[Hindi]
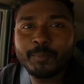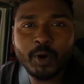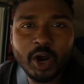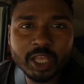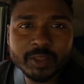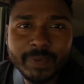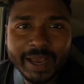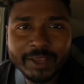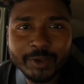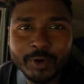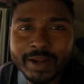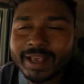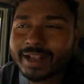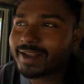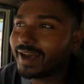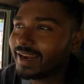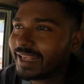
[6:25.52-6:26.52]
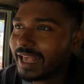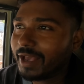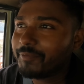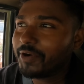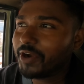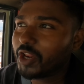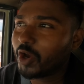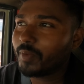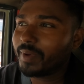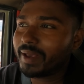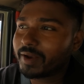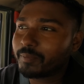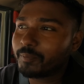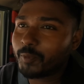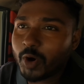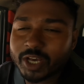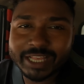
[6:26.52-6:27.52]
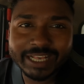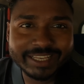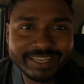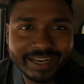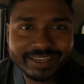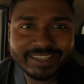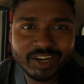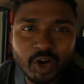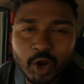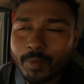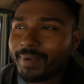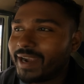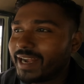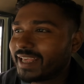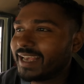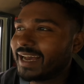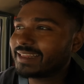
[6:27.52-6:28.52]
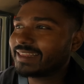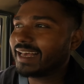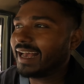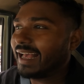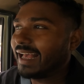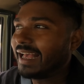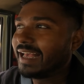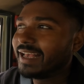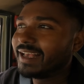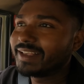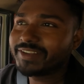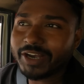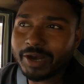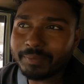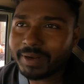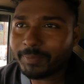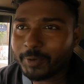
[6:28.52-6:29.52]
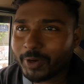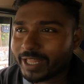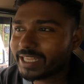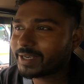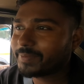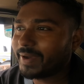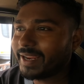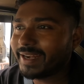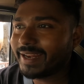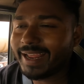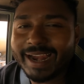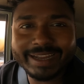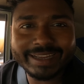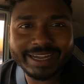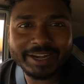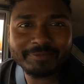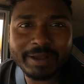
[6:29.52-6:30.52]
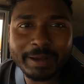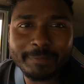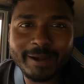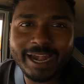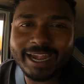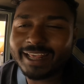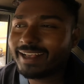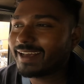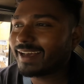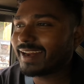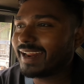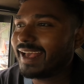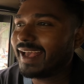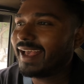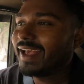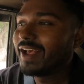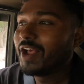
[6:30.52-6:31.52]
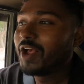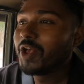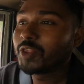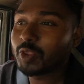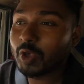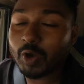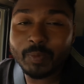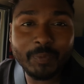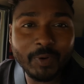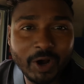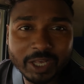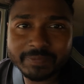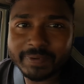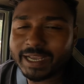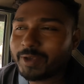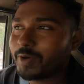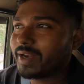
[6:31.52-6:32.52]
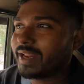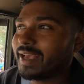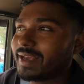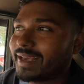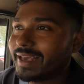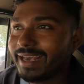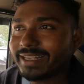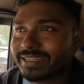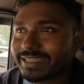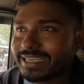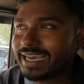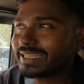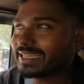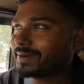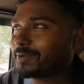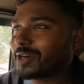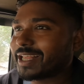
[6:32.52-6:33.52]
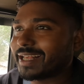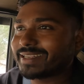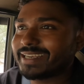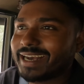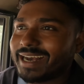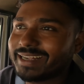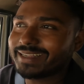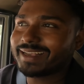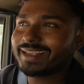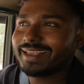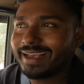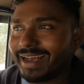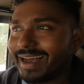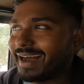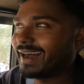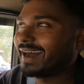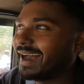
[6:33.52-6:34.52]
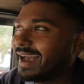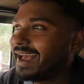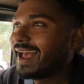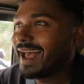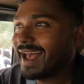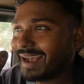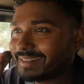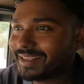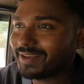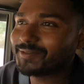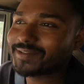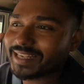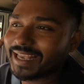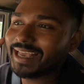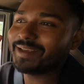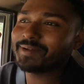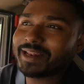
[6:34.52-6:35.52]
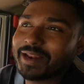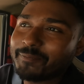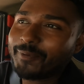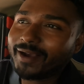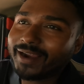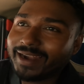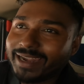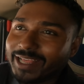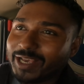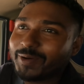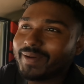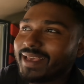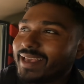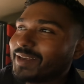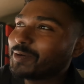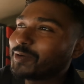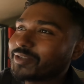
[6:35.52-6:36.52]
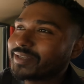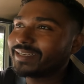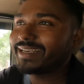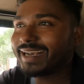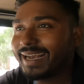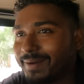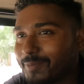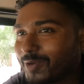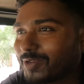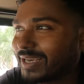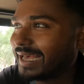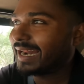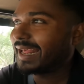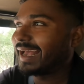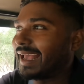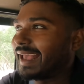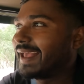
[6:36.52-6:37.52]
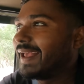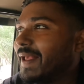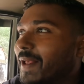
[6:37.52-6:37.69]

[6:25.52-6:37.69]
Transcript: बहुत भाइयों ने कल के वीडियो में बहुत अच्छा अच्छा कॉमेंट किया था जब हमने बोला था कि भाई नया ट्रिप का प्लानिंग कर रहे हैं तो बहुत भाइयों ने गेस किया था बहुत अच्छा खासा कि हाँ एकदम सही मतलब पकड़ लिया भाई कि उसी जगह हमको जाना है